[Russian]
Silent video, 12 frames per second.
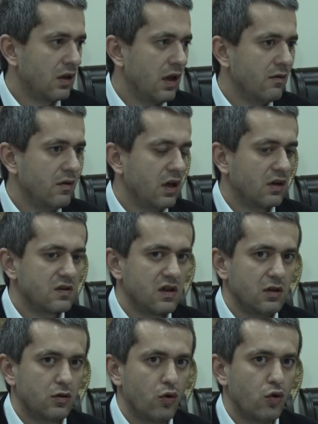Главный
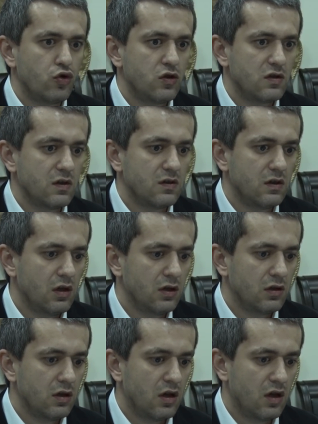акцент хочется
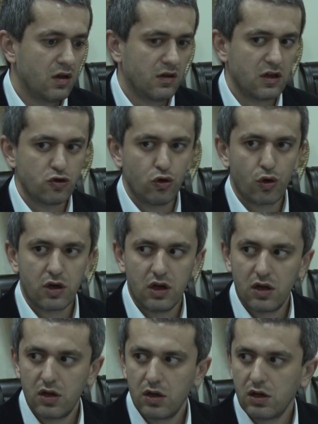сделать на
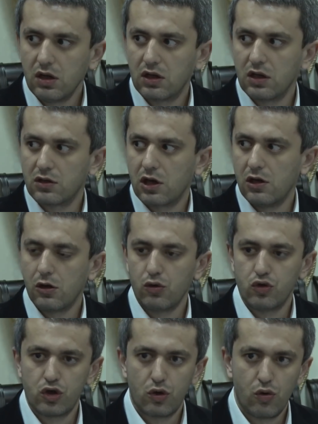надзорных и
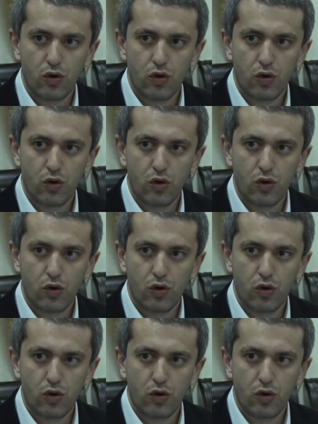контролирующих